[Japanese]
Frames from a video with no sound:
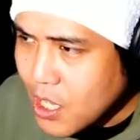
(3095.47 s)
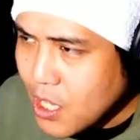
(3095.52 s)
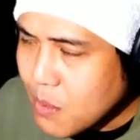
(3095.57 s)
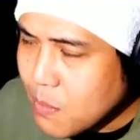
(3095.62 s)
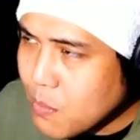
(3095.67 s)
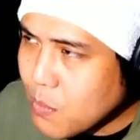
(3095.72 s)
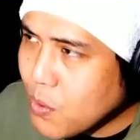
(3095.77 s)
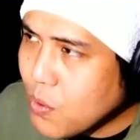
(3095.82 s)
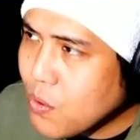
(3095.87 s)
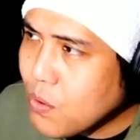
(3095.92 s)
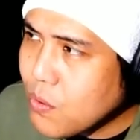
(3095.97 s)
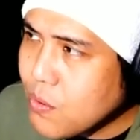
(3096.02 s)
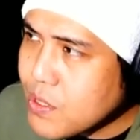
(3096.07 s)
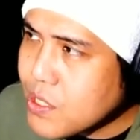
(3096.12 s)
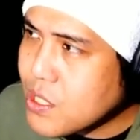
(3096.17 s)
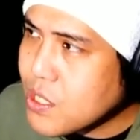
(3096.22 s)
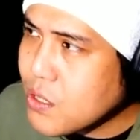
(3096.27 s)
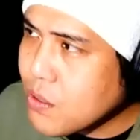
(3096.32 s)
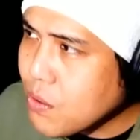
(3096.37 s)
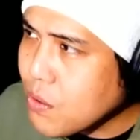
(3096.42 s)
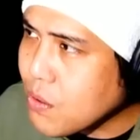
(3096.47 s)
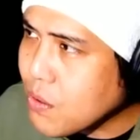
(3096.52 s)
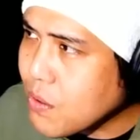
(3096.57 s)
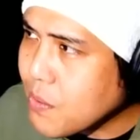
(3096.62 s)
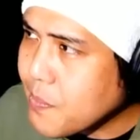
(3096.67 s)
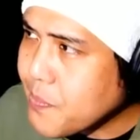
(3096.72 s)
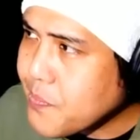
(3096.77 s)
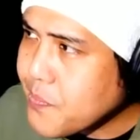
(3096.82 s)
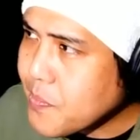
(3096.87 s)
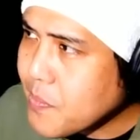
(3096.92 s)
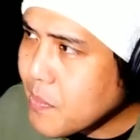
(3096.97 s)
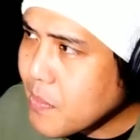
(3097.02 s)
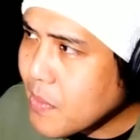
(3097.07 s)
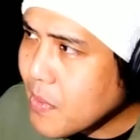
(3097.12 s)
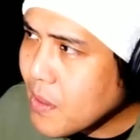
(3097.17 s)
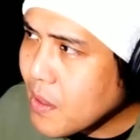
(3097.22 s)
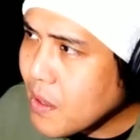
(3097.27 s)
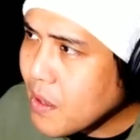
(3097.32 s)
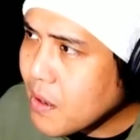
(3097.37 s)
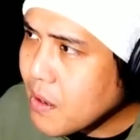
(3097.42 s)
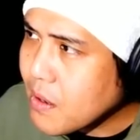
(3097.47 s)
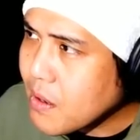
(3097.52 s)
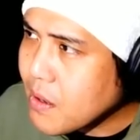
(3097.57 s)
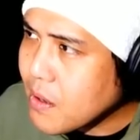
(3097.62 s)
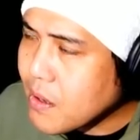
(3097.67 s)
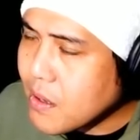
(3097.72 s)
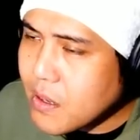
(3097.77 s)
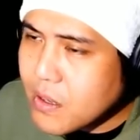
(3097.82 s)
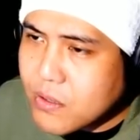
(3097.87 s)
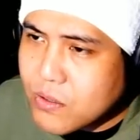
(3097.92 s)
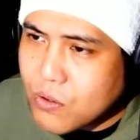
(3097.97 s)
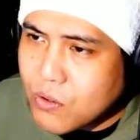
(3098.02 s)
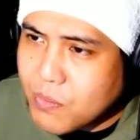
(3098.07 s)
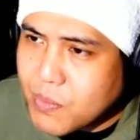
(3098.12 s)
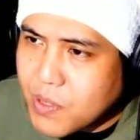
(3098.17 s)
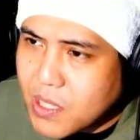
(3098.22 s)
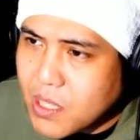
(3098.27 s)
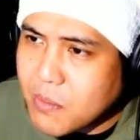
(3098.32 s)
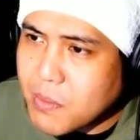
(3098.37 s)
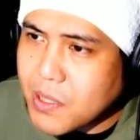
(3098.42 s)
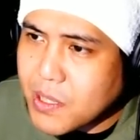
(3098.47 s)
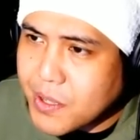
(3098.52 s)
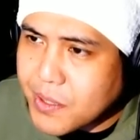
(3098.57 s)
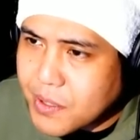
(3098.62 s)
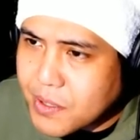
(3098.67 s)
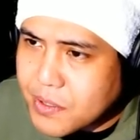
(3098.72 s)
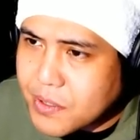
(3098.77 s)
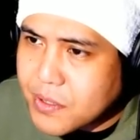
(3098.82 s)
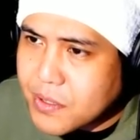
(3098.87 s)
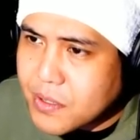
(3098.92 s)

もう一度映像を見てみたんです。